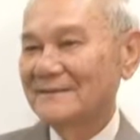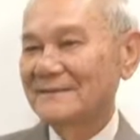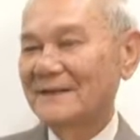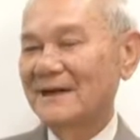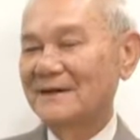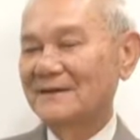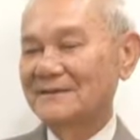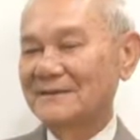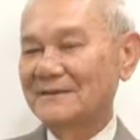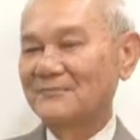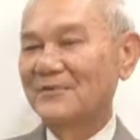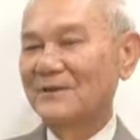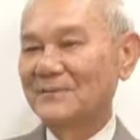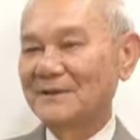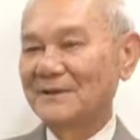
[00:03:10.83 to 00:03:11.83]
ถ้าคิด
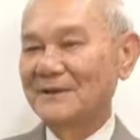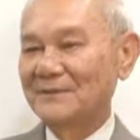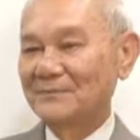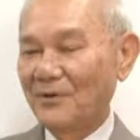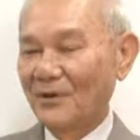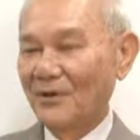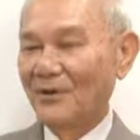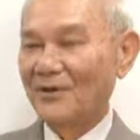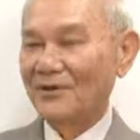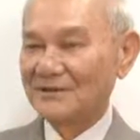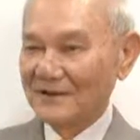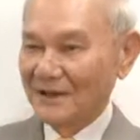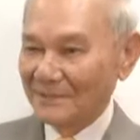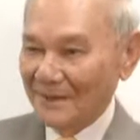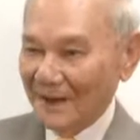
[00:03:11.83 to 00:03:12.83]
ว่ามันดีพอก็
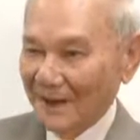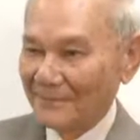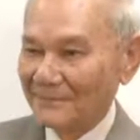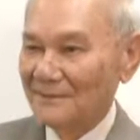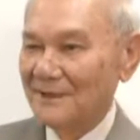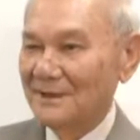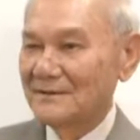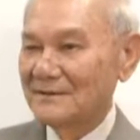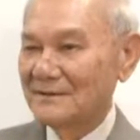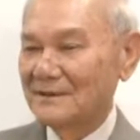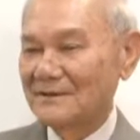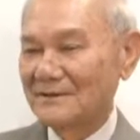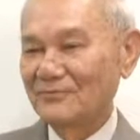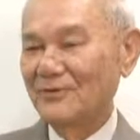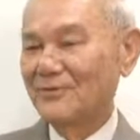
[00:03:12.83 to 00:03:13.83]
จะได้ไปรับ ถ้า
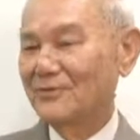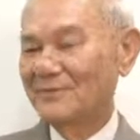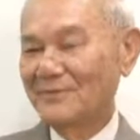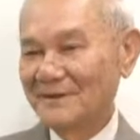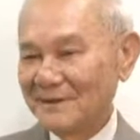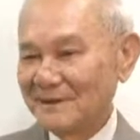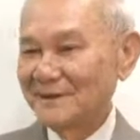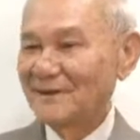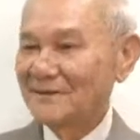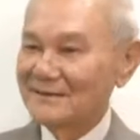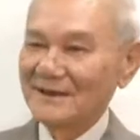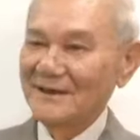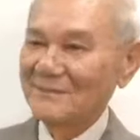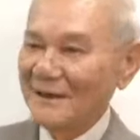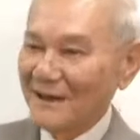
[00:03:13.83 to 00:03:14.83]
คิดว่ามันไม่ดีก็จะ
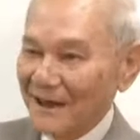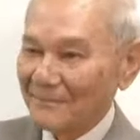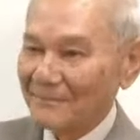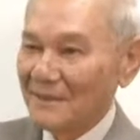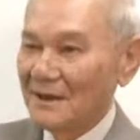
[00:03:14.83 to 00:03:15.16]
ได้ไม่รับ